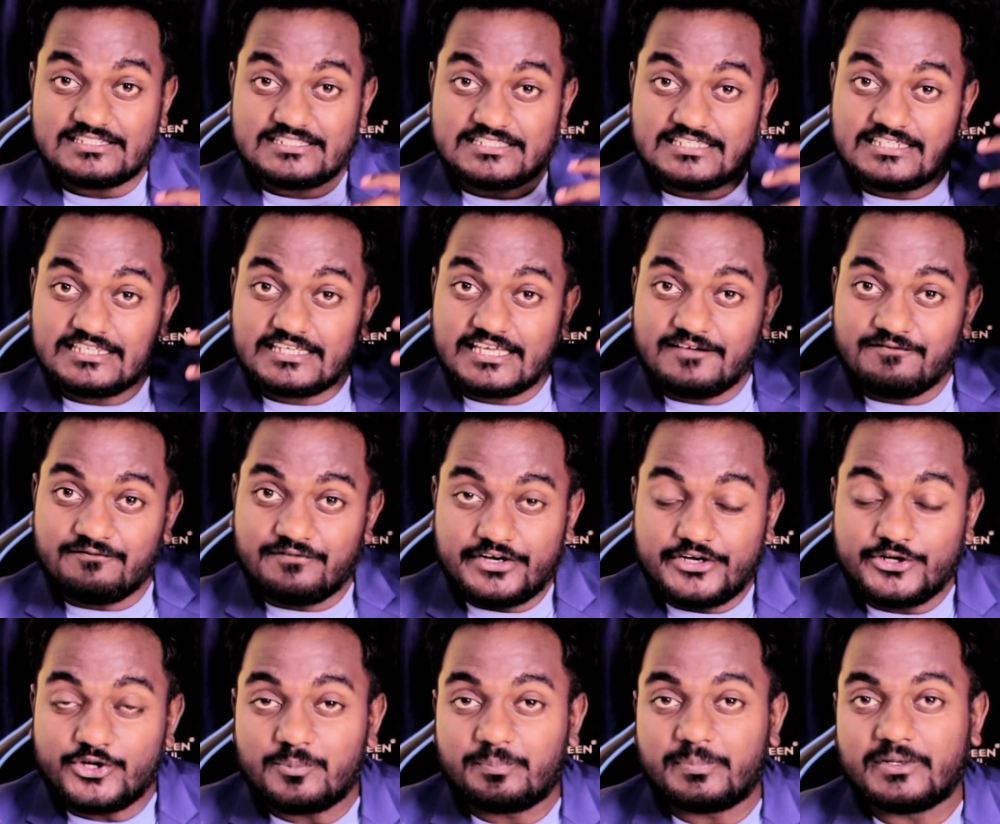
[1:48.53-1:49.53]
जिनके
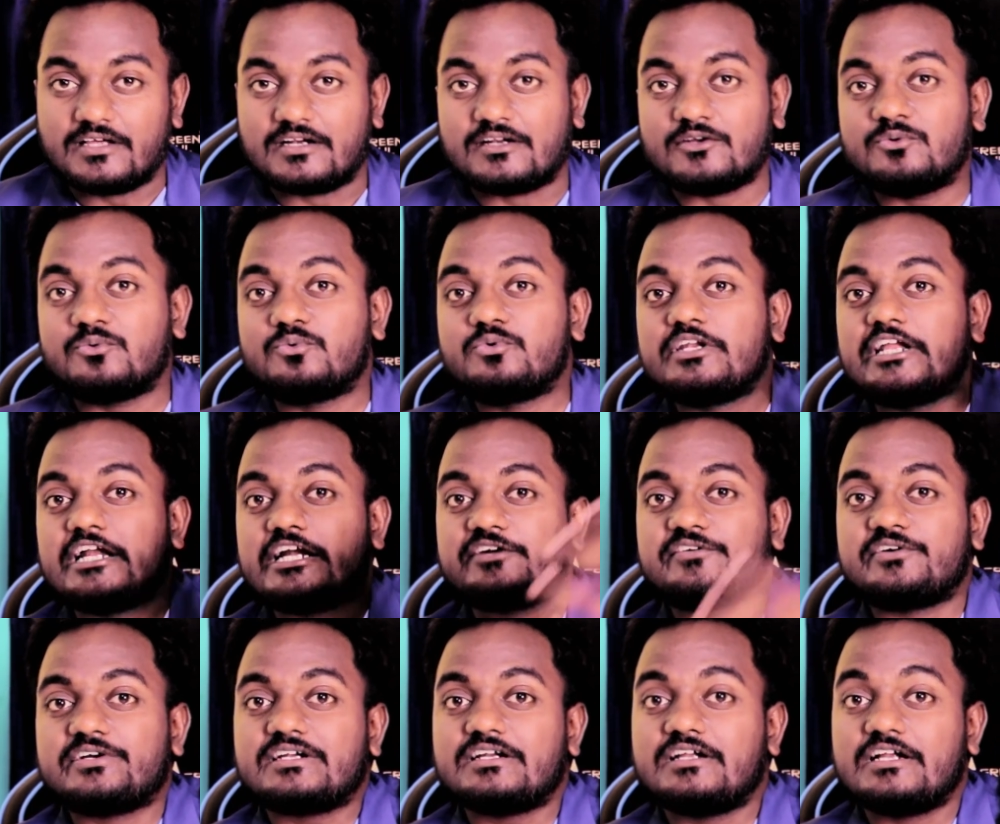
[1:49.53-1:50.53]
वीडियो पर उन
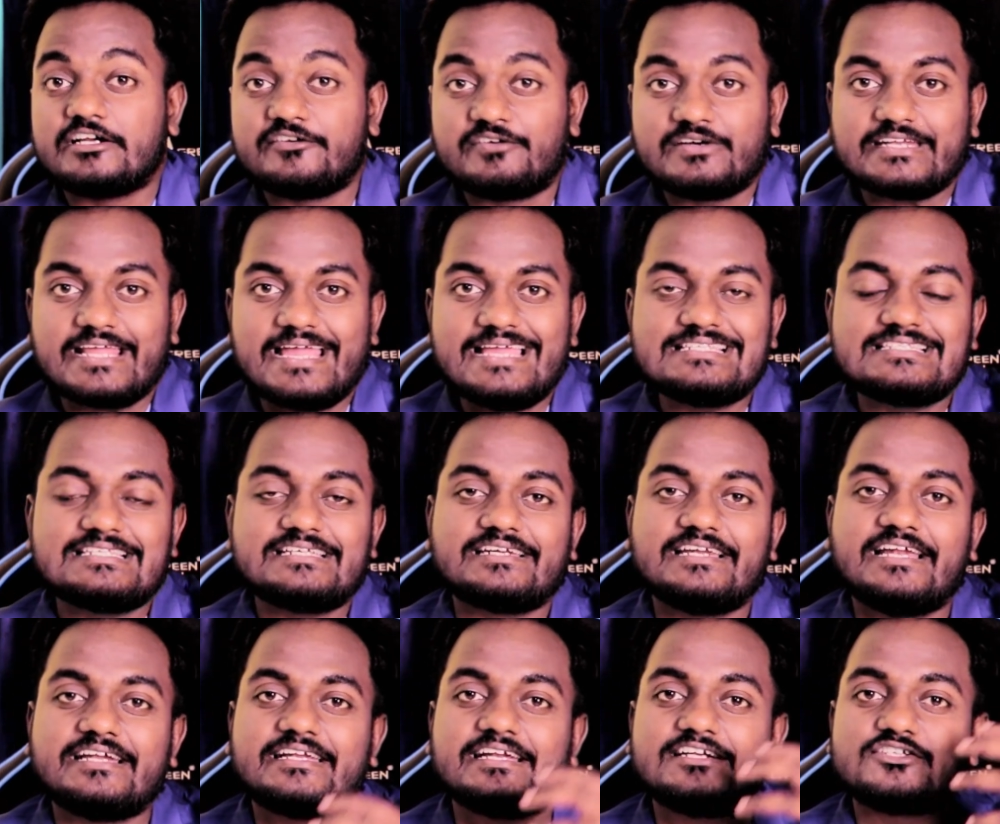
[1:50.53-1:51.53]
एडवर्टाइज से
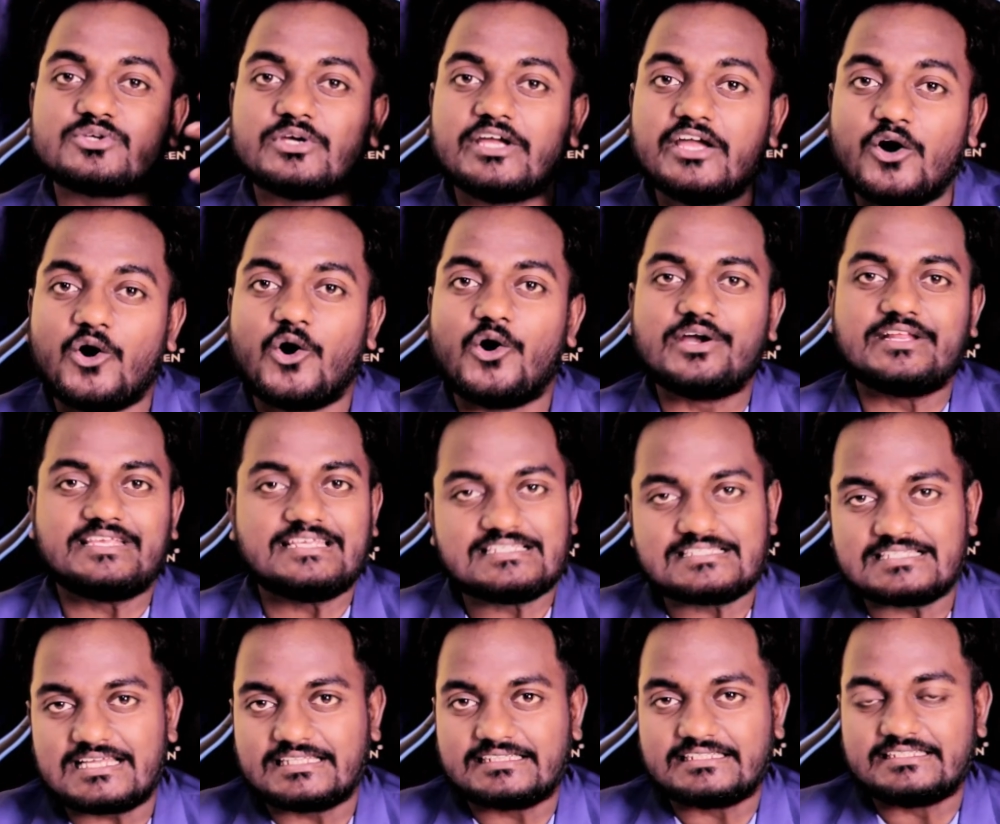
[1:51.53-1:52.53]
रिलेटेड जो है
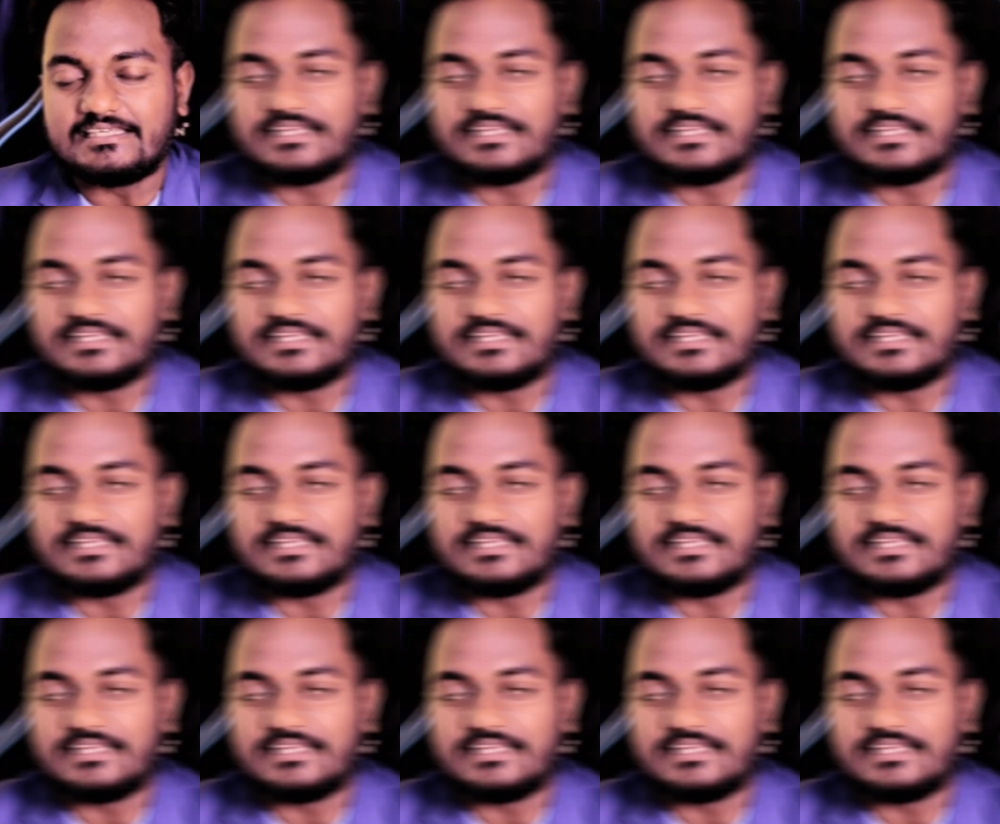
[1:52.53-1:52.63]
ऑडियंस आती